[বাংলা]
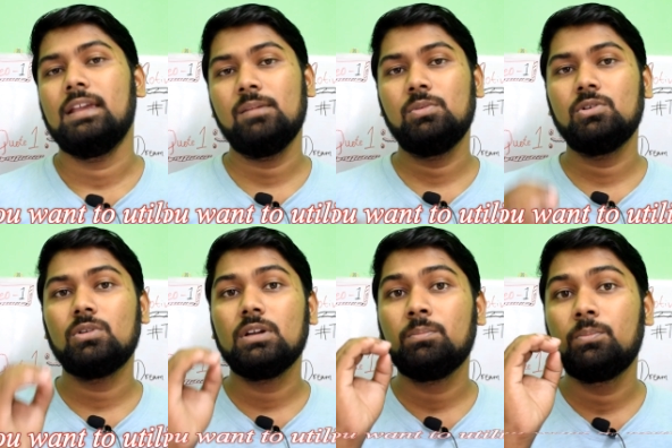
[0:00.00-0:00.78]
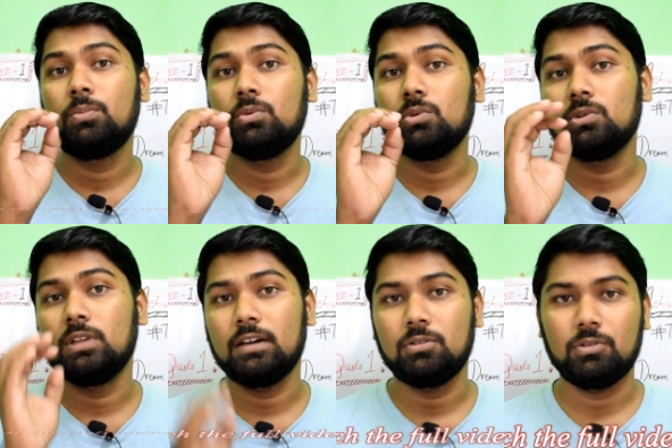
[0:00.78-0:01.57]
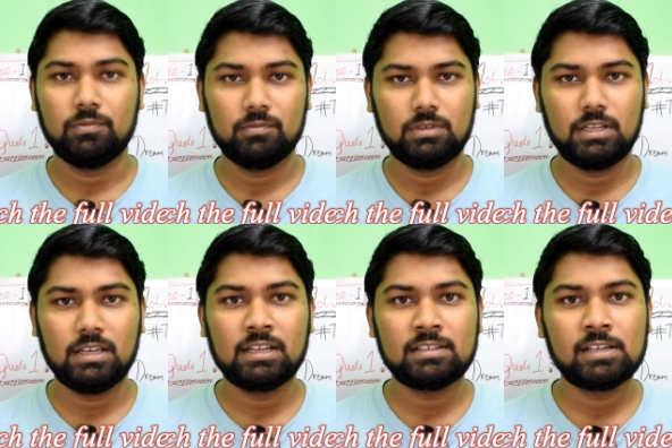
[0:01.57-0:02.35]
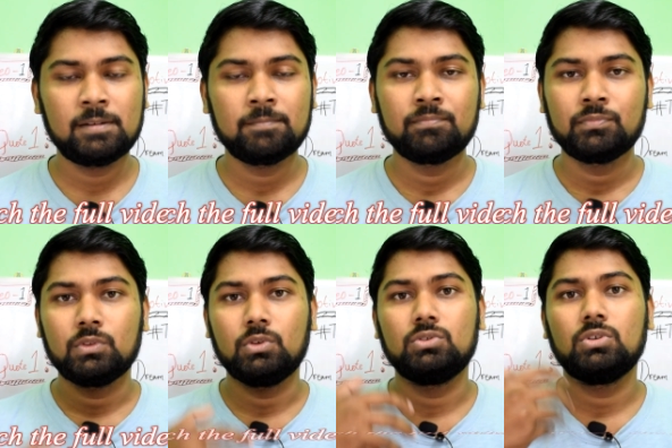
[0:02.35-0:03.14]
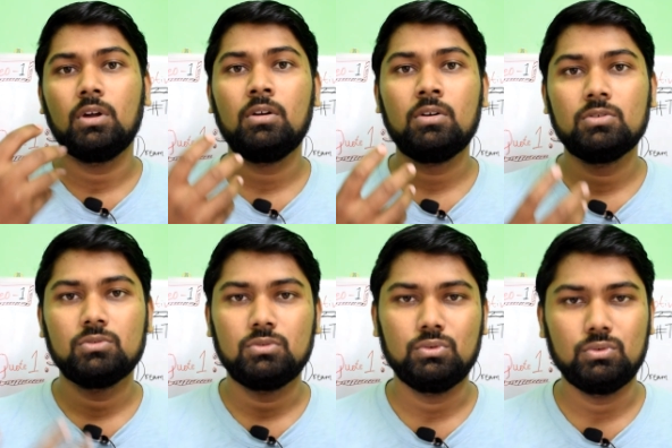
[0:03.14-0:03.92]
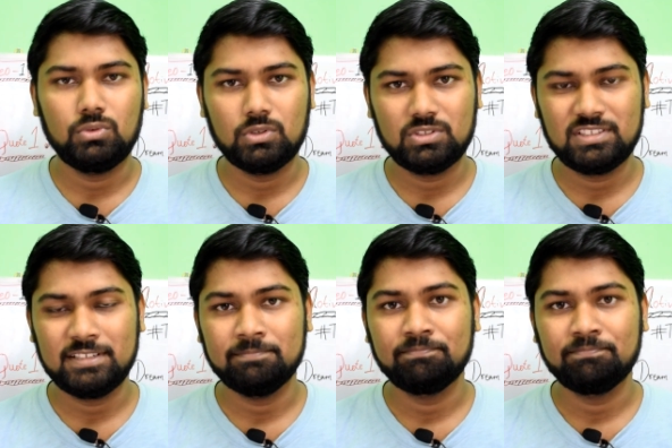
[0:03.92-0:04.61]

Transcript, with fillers: এই ভিডিওটা পুরো দেখো ঠিক আছে তো চলো শুরু করছি